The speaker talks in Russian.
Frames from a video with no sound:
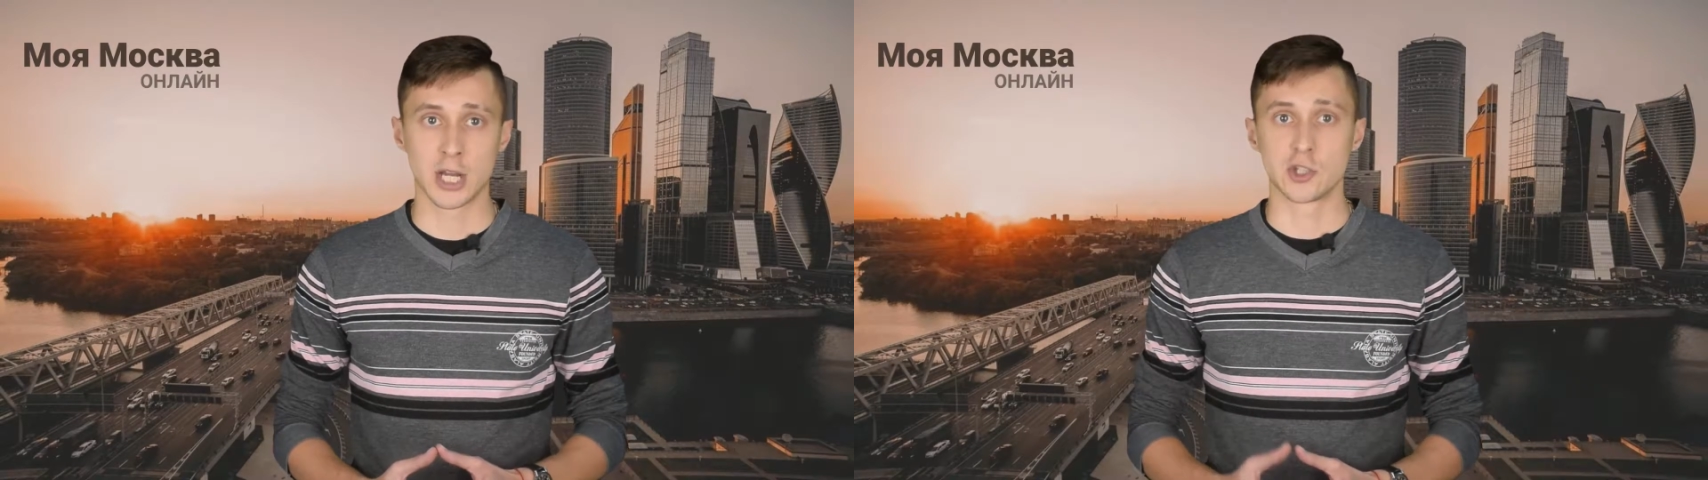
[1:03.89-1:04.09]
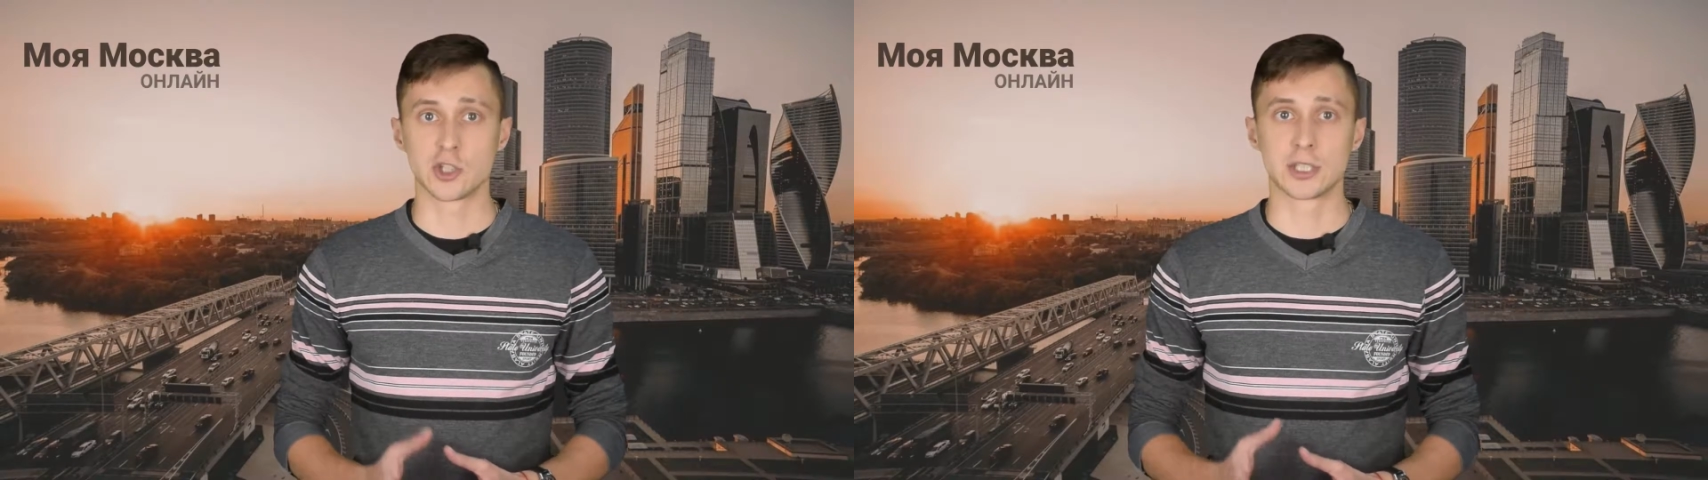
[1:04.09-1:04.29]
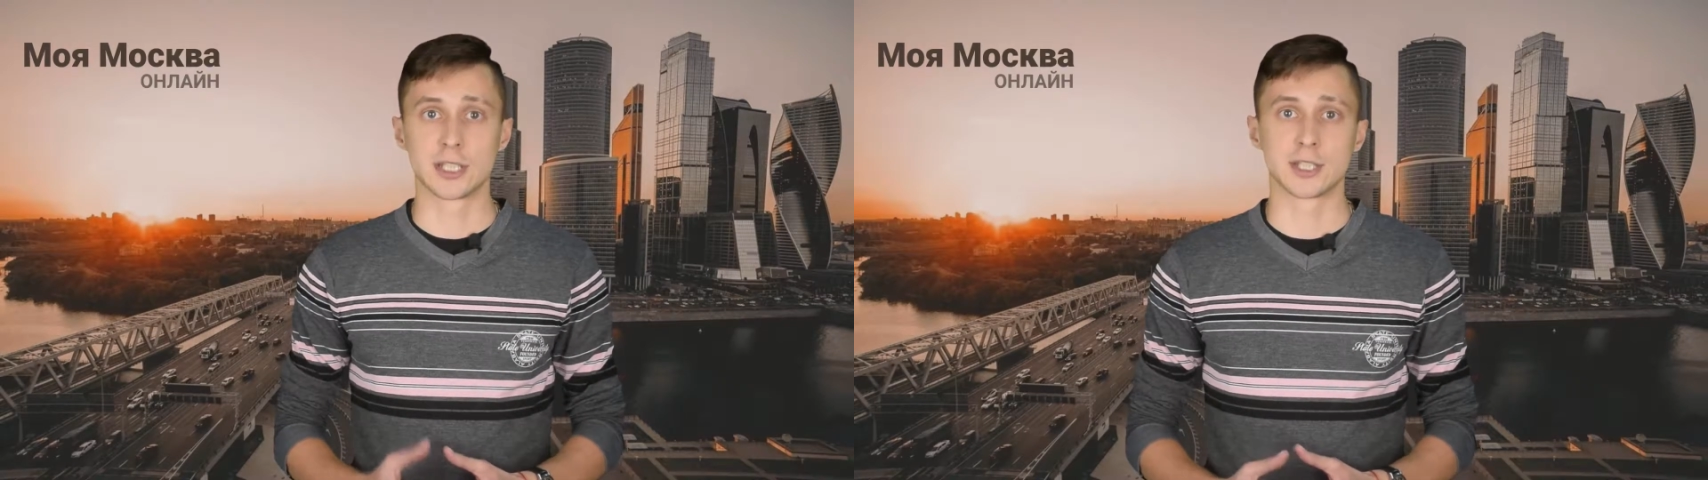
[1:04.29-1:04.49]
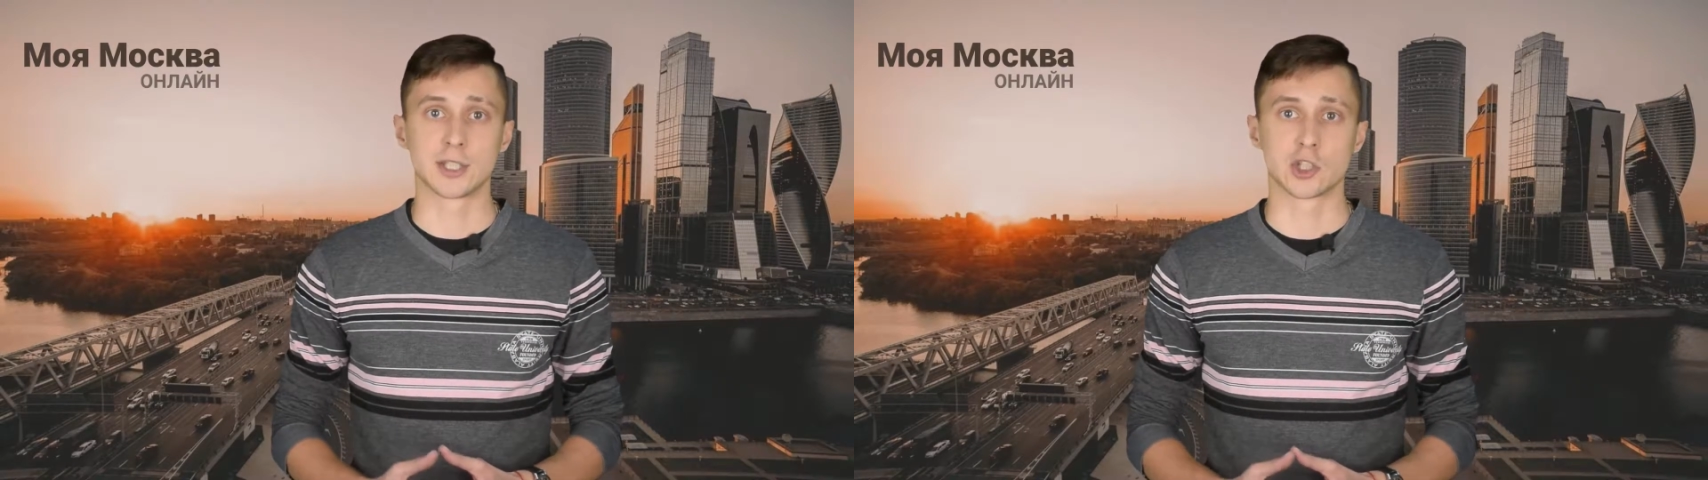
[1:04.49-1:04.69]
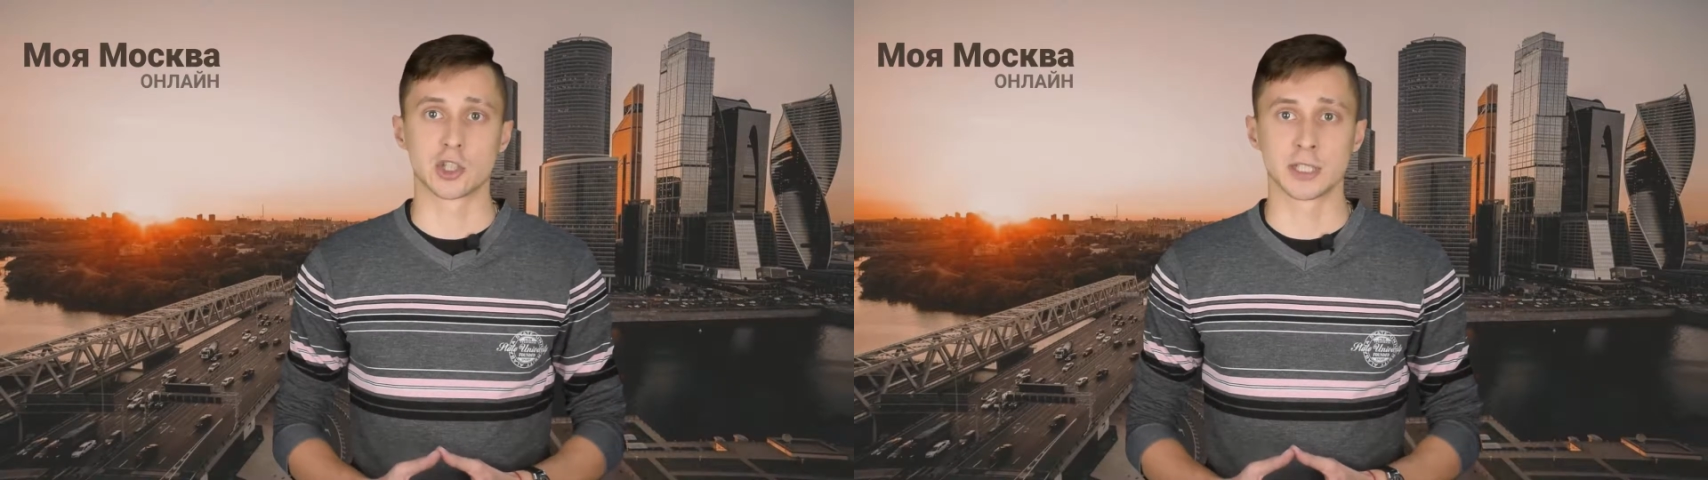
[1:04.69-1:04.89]
4 из
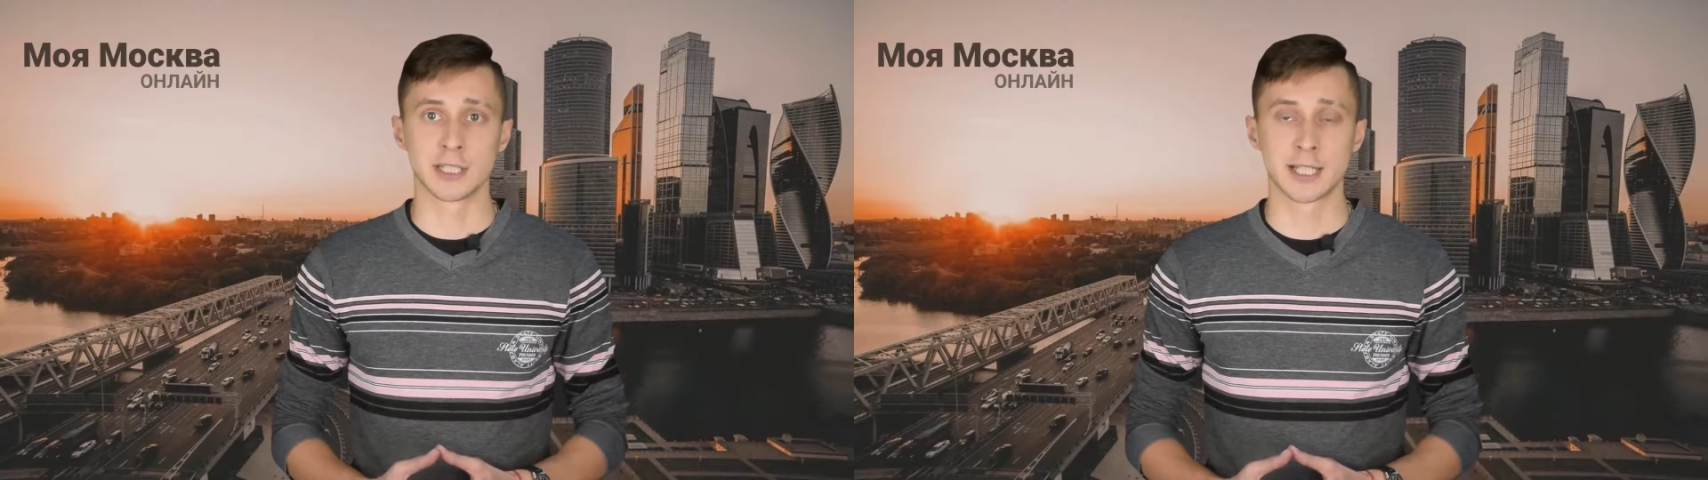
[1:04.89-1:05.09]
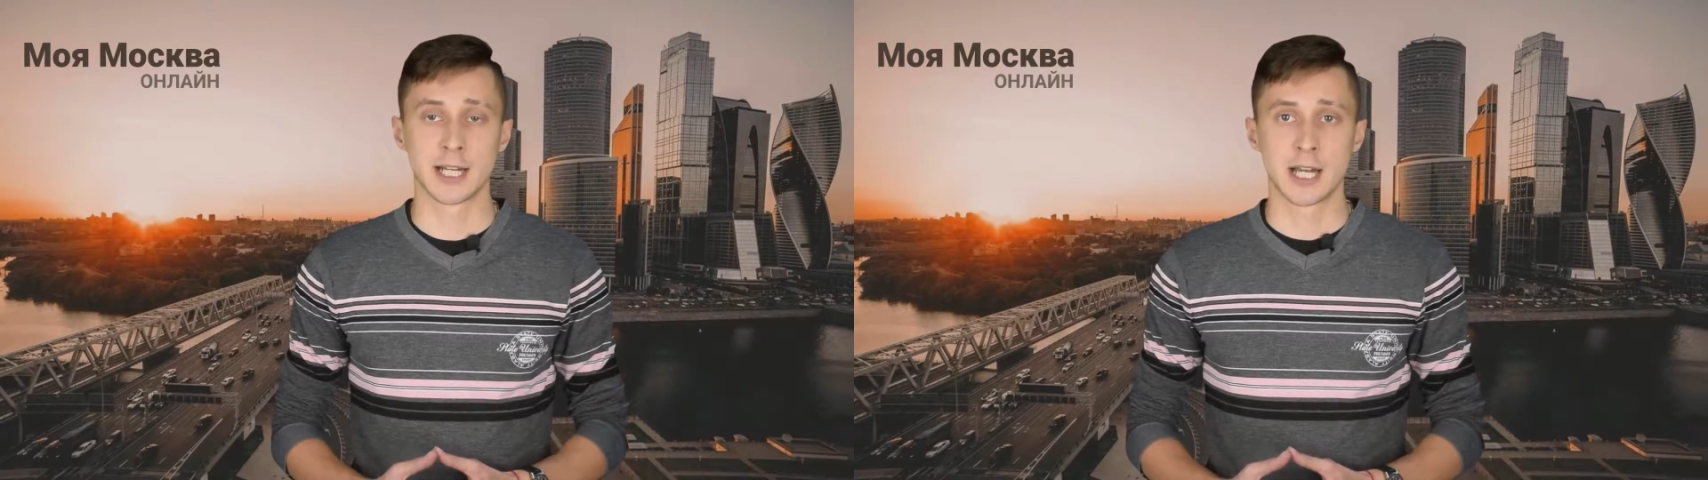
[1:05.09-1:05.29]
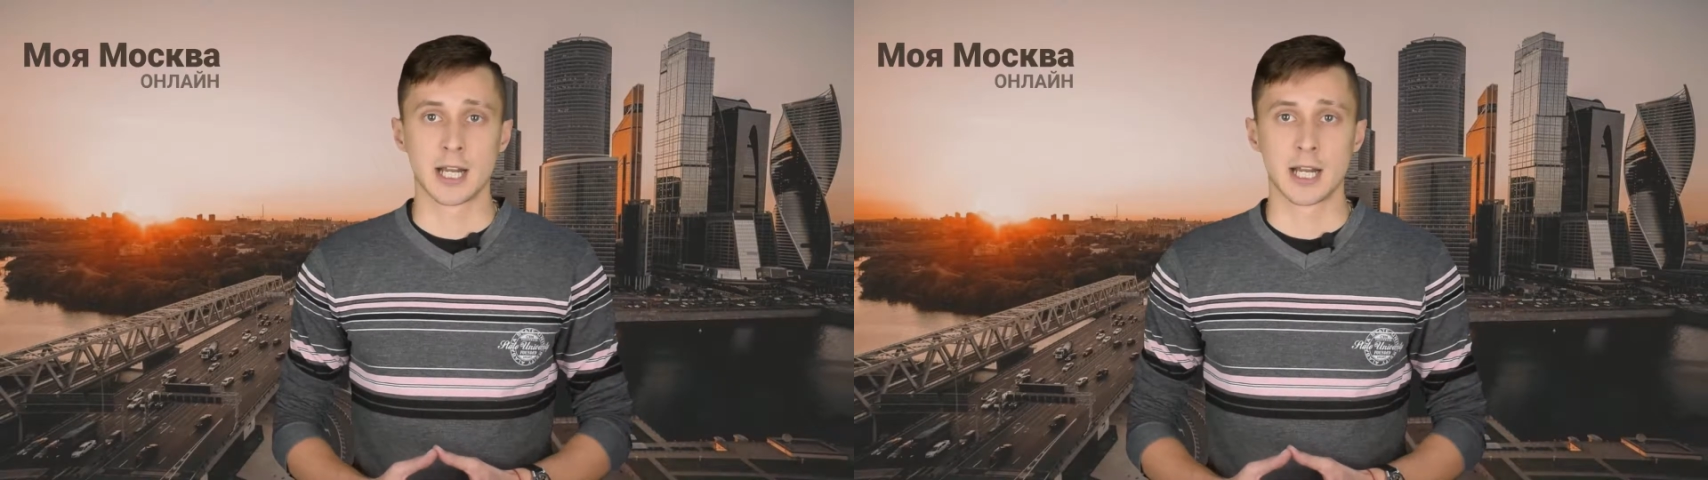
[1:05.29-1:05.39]
них жилые,